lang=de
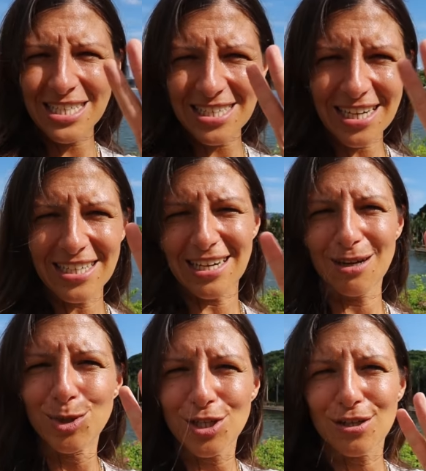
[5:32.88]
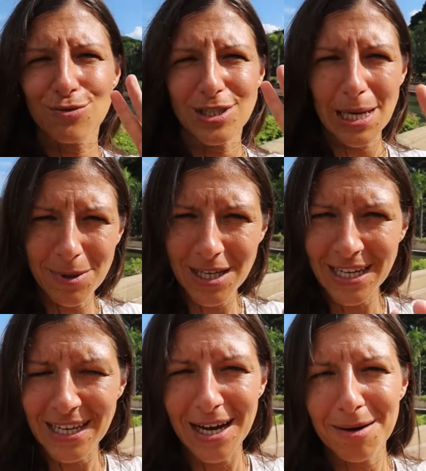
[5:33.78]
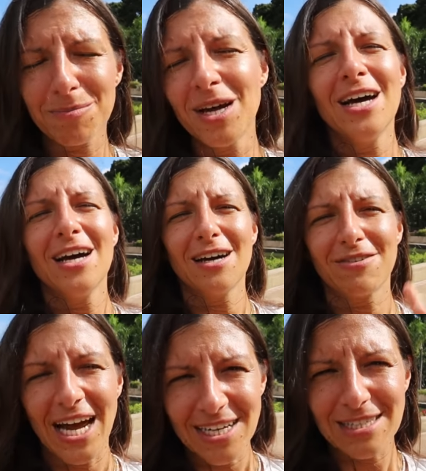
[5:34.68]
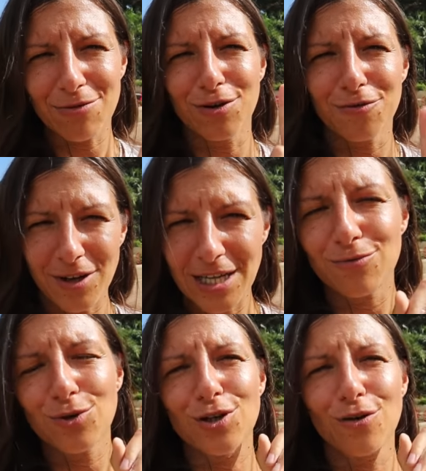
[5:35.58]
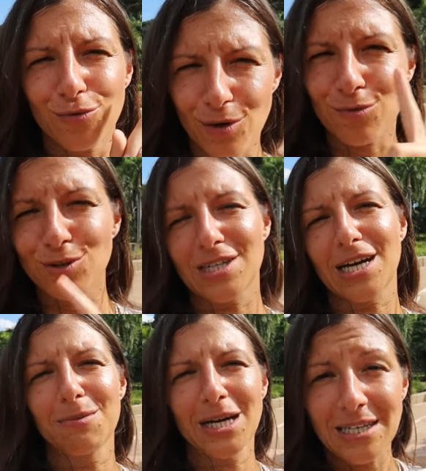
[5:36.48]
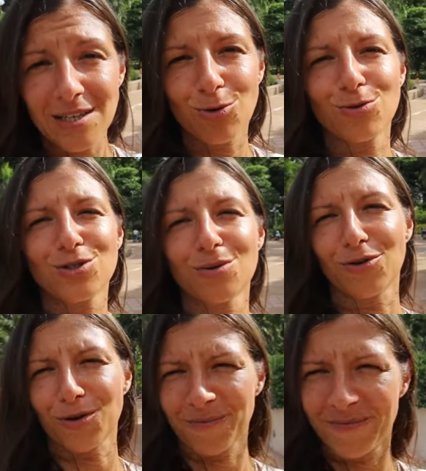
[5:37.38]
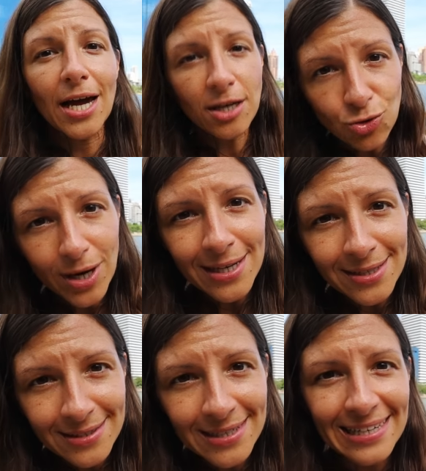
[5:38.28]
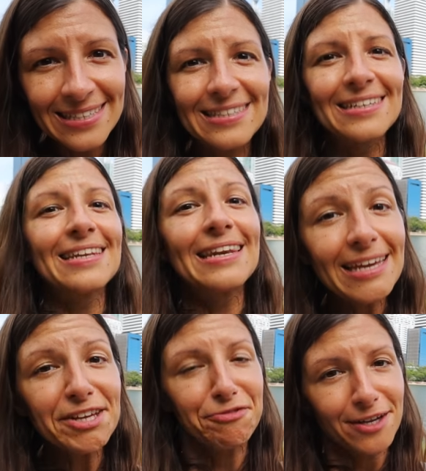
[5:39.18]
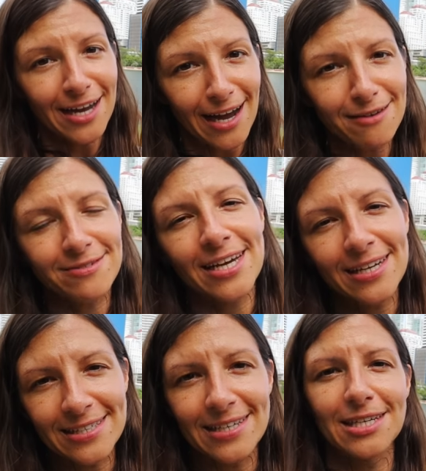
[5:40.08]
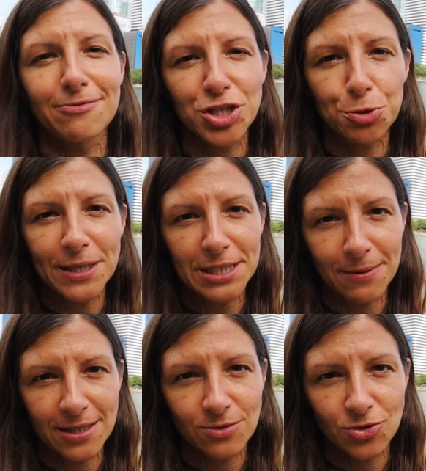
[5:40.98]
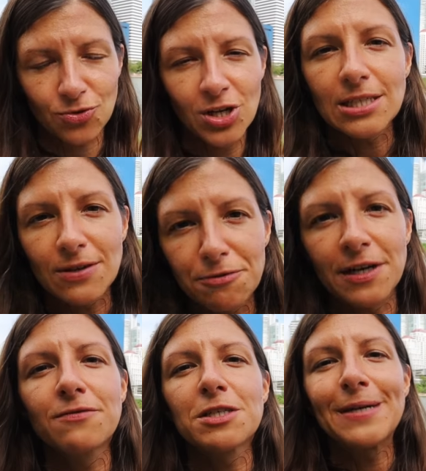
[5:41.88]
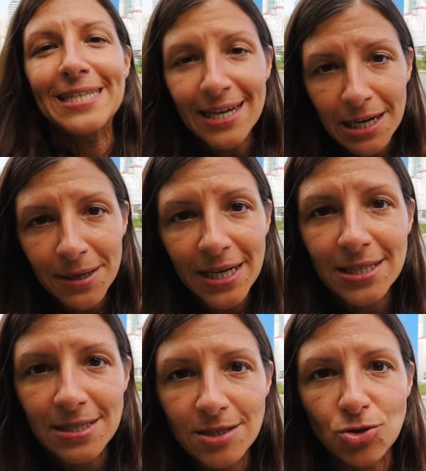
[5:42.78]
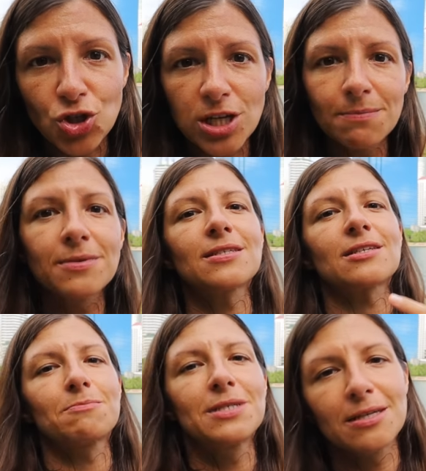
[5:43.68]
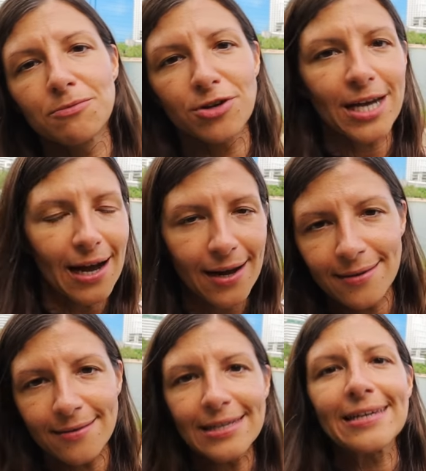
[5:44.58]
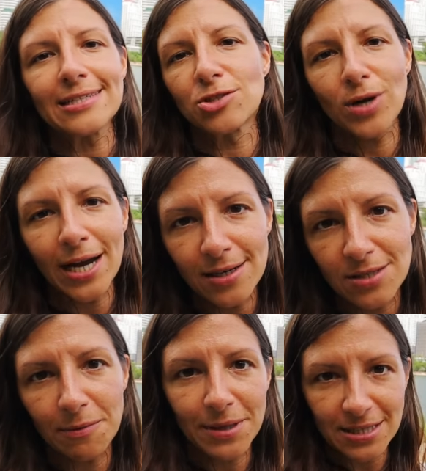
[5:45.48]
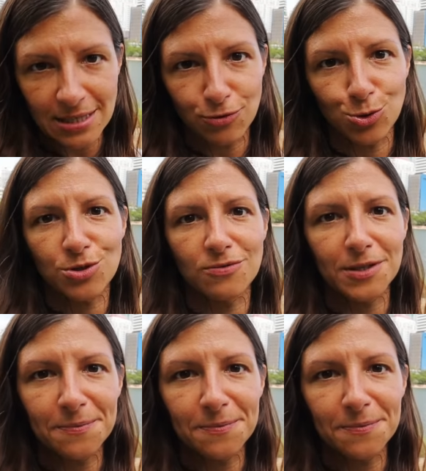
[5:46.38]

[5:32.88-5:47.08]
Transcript: diese drei Sachen müsste das für uns abgedeckt haben. Äh, wenn eins davon fehlen würde, würden wir uns eine Kamera nicht holen zum Blocken. Aktuell ist in der Liste nicht 4K, wie Daniel gesagt hat, wegen Speicherplatz und so. Deswegen fanden wir es bei der Kamera jetzt nicht so schlimm, dass das mit dem 4K nicht ganz so geil ist, wenn man es dafür nutzen